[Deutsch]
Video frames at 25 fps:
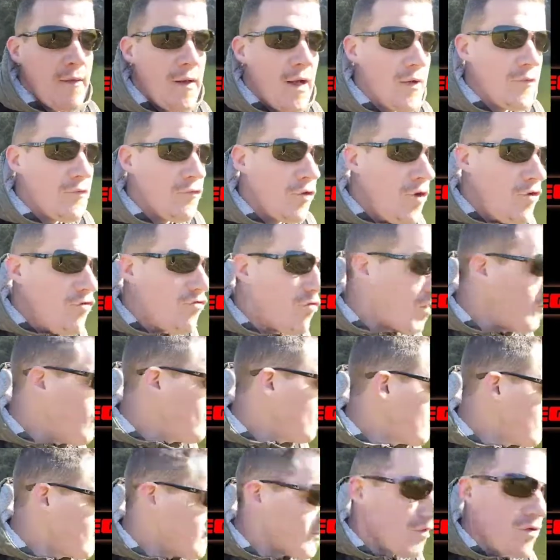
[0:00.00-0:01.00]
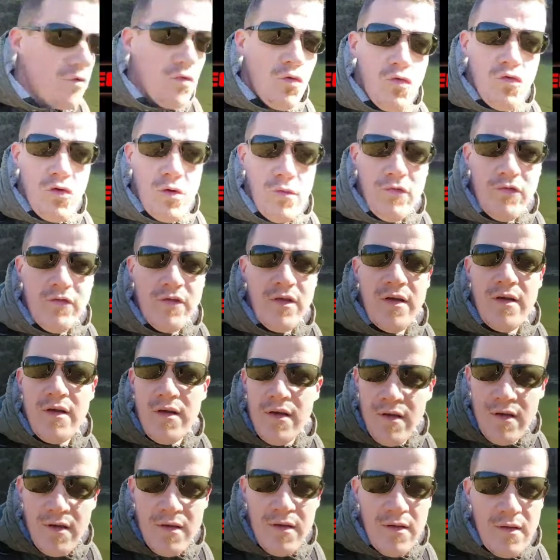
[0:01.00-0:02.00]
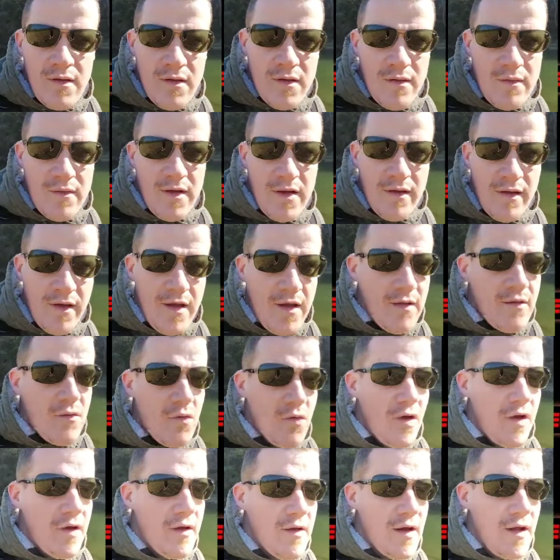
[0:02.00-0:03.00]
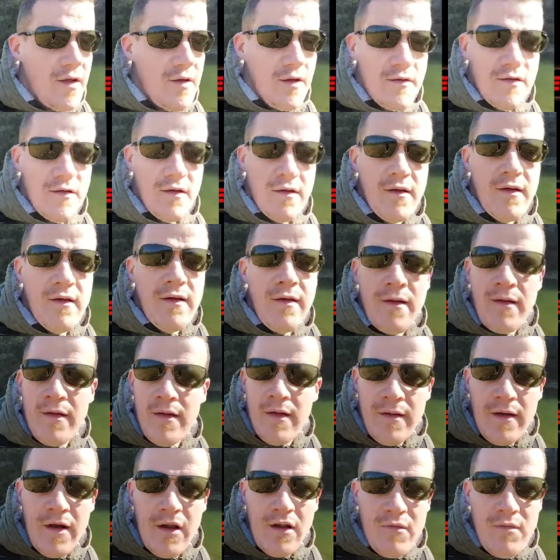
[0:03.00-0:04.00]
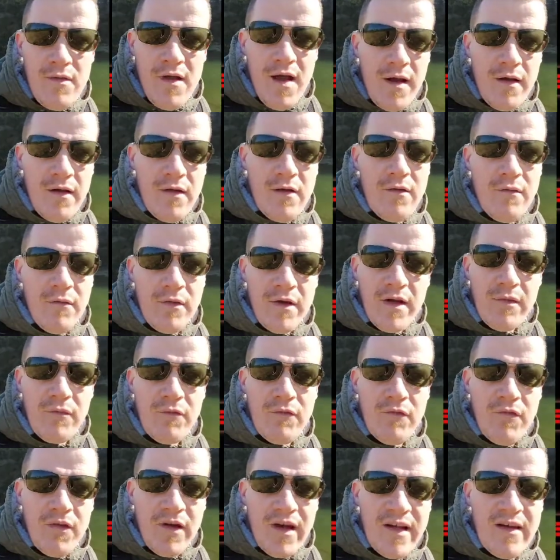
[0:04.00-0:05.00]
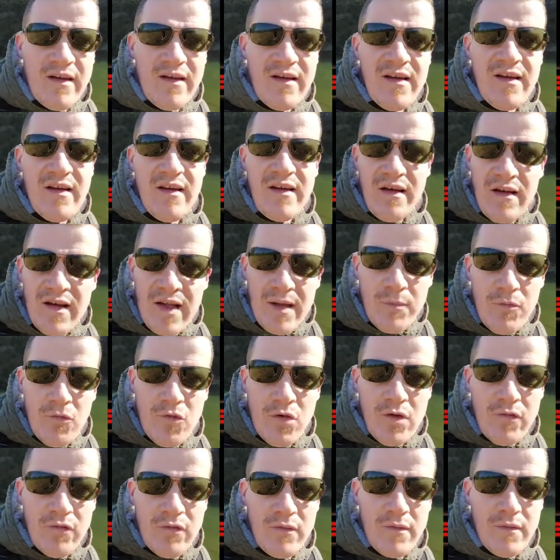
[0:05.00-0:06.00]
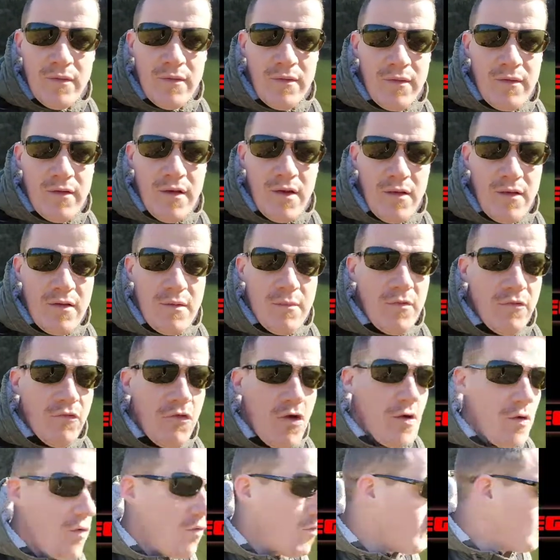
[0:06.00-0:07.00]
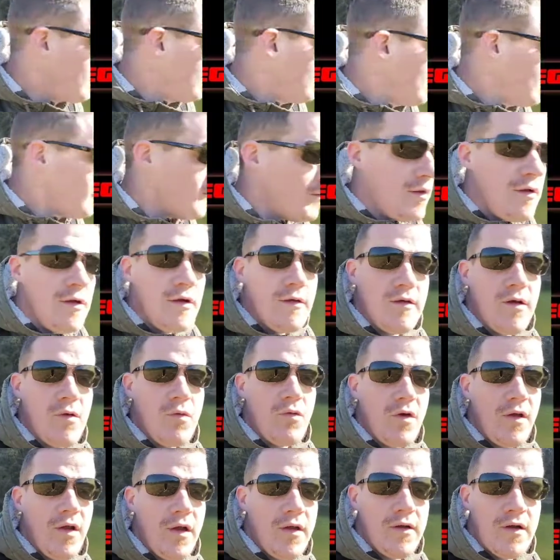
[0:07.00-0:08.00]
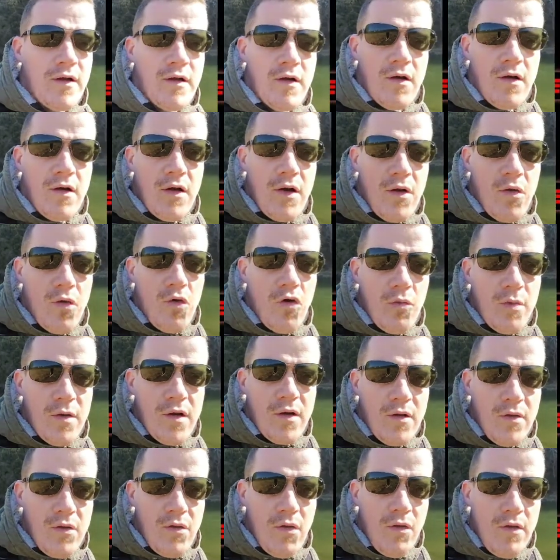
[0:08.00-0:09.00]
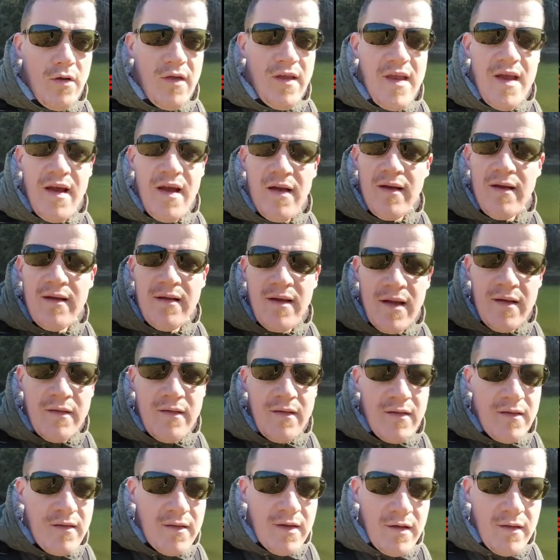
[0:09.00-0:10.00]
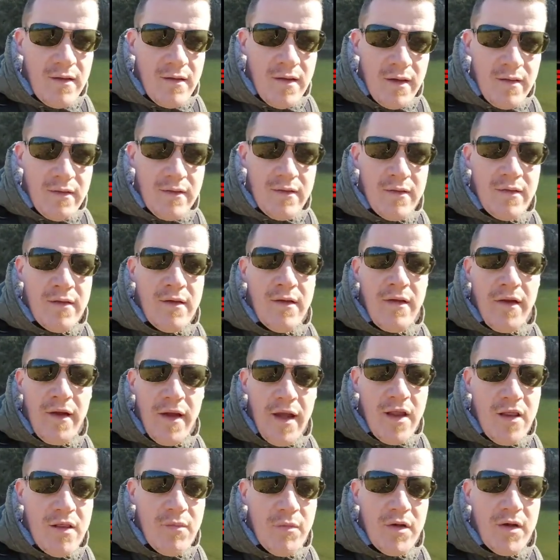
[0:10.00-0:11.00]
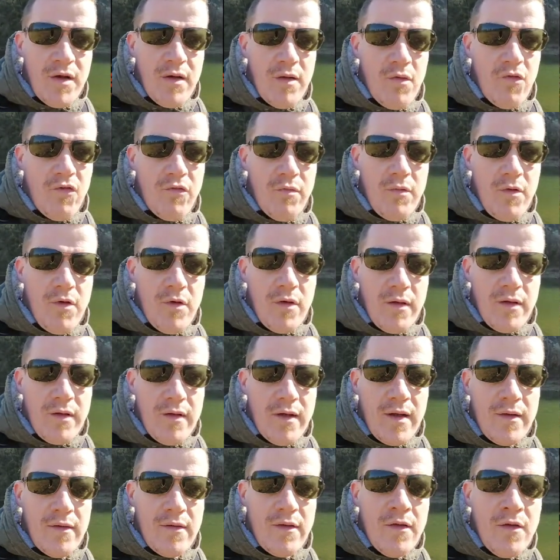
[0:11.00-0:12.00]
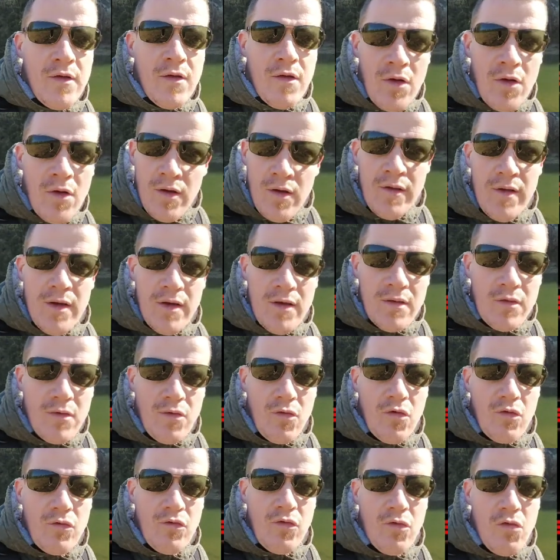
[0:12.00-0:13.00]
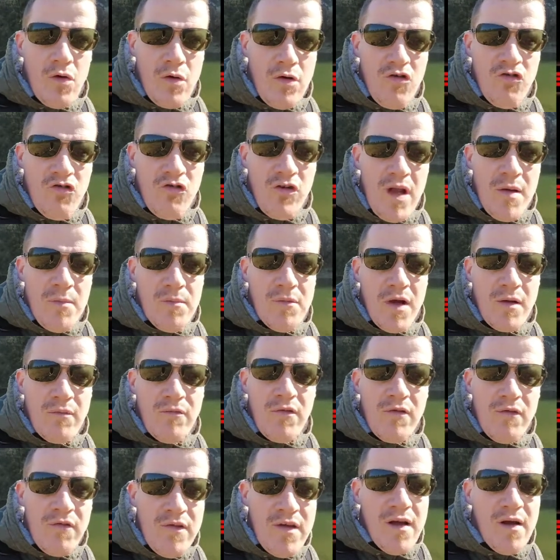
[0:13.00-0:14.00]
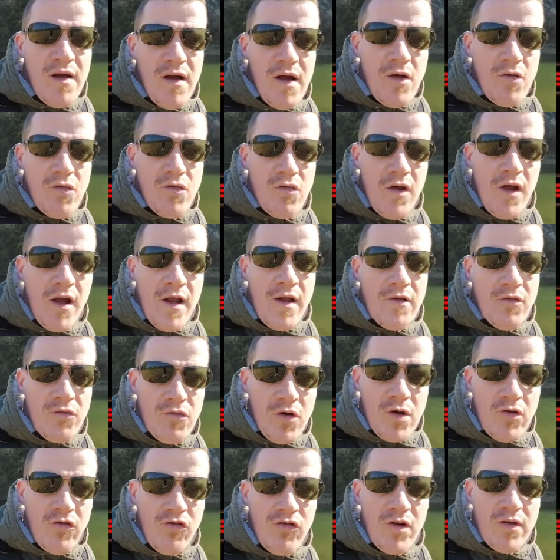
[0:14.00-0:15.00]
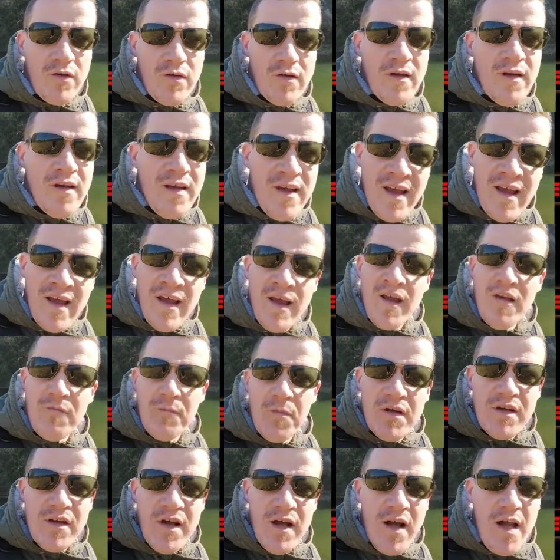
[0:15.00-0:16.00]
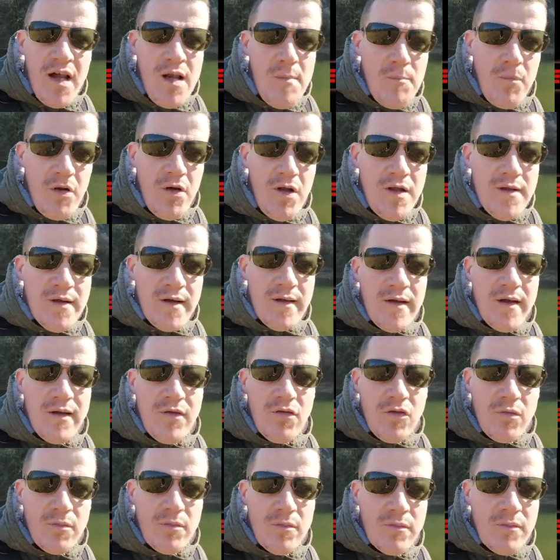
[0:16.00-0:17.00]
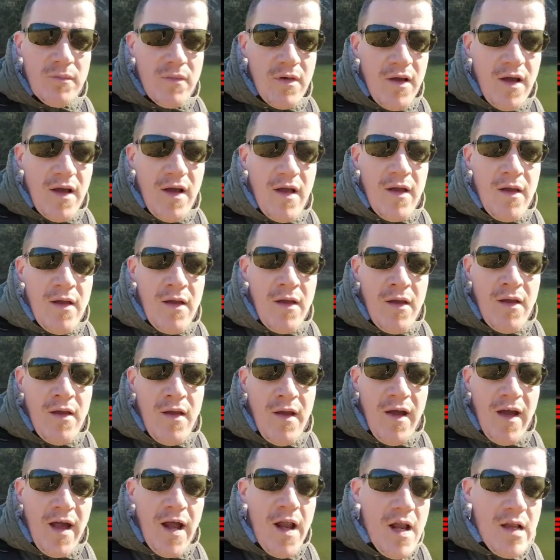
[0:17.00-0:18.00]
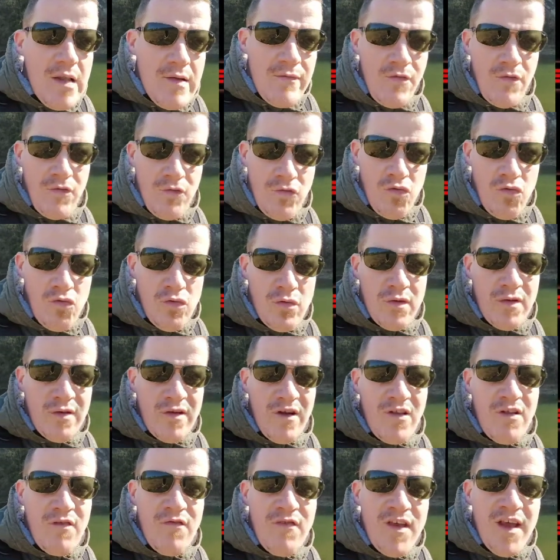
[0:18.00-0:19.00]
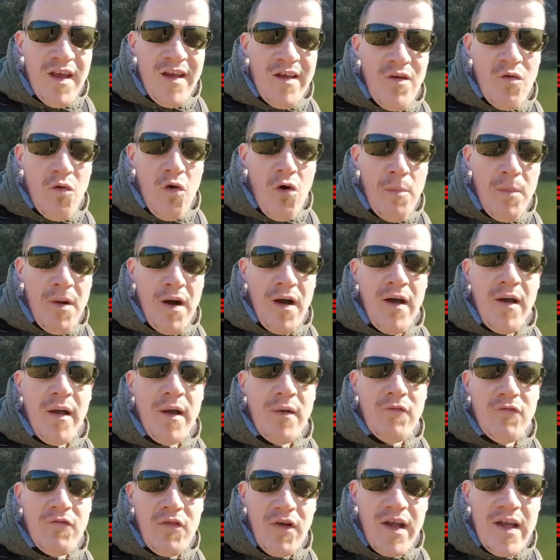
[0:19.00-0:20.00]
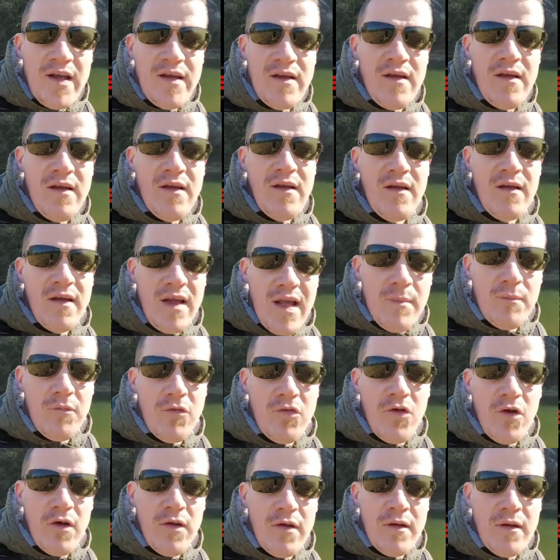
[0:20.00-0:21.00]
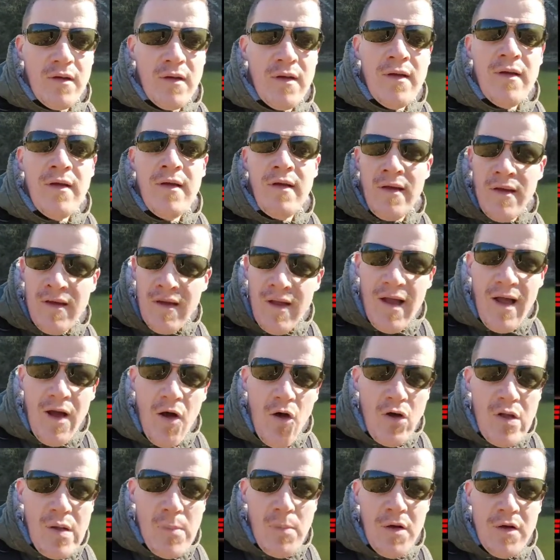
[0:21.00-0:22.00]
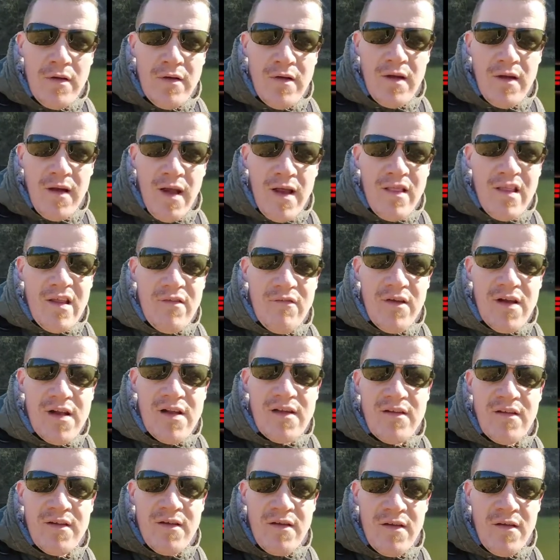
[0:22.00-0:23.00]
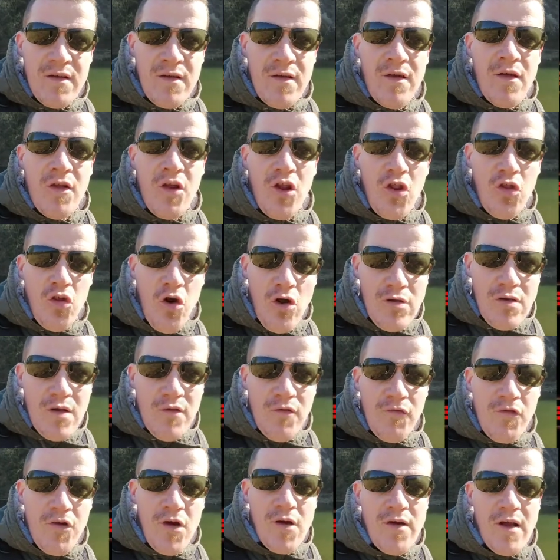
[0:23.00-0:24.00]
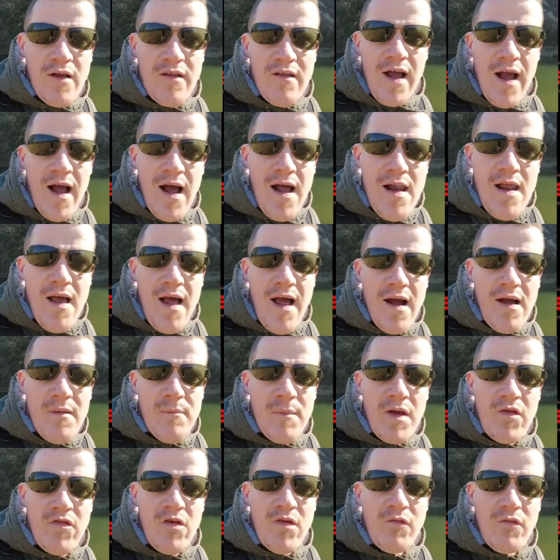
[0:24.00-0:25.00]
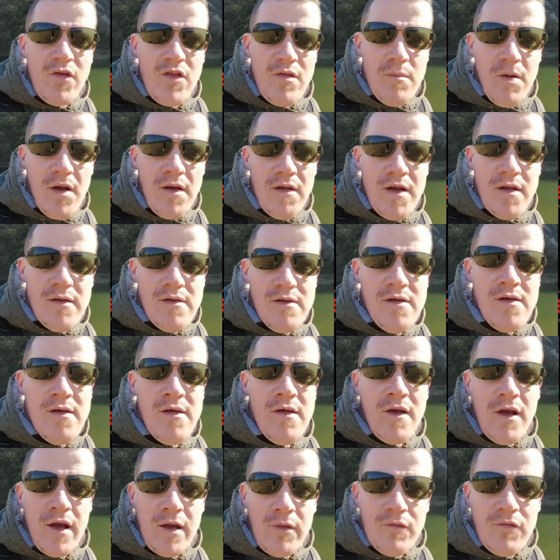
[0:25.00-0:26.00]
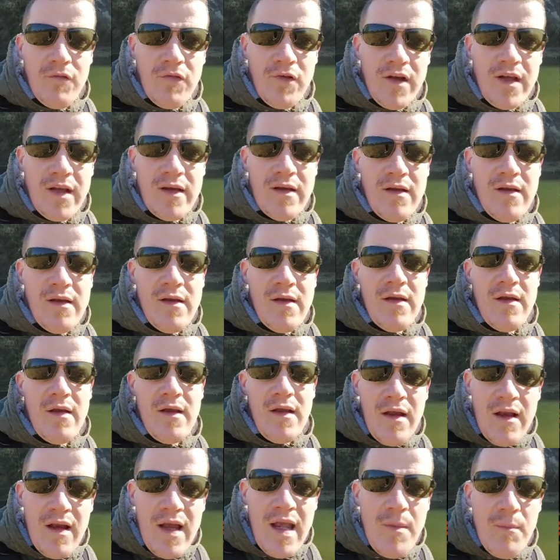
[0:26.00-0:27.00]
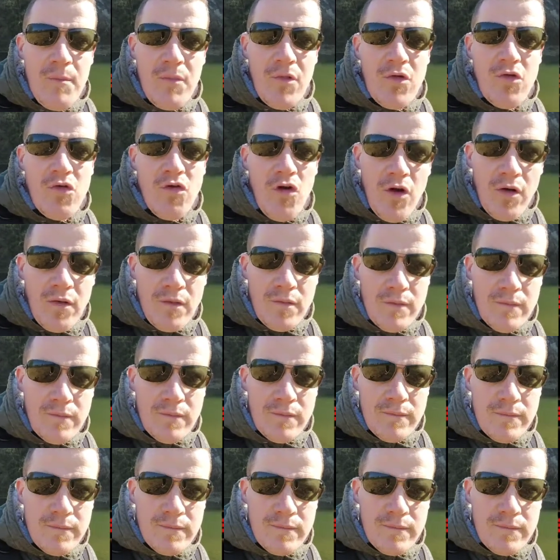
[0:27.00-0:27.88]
Natürlich hoffe ich, dass in der Zukunft der Krieg in der Ukraine endet, dass wir alle wieder in Frieden leben dürfen, dass die Bevölkerung der Ukraine auch wieder zurückkehren kann in ihr Land, es wieder aufbauen kann, ja, und glücklich leben kann, wie wir aktuell in Deutschland. Ich bitte allen Politikern herum, alles zu tun, dass wir in Europa in Frieden leben können. Auch die Politiker im Rest der Welt sorgt dafür, dass alle anderen Menschen auf diesem Planeten in Frieden leben können.